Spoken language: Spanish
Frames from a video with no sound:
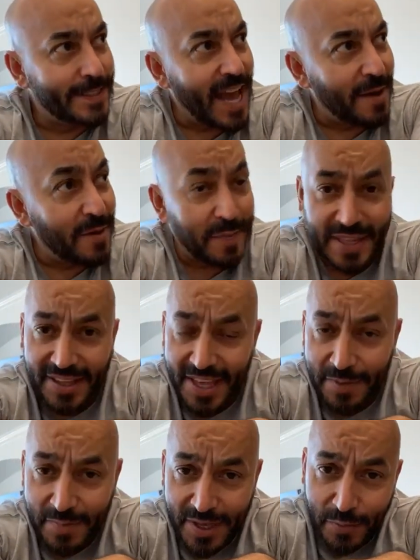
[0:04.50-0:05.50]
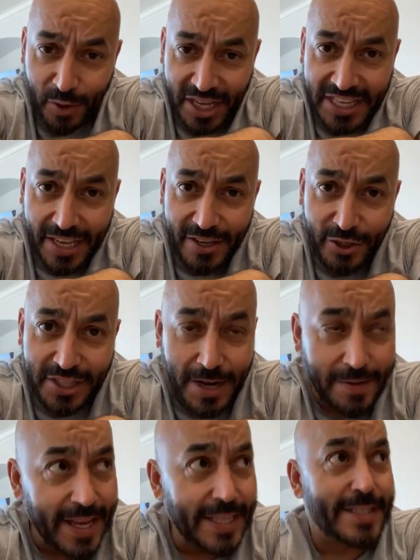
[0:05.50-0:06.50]
Ya me metí en vivo aquí
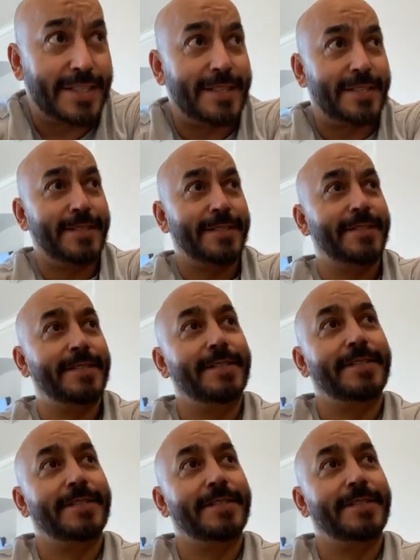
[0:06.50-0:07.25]
otra vez.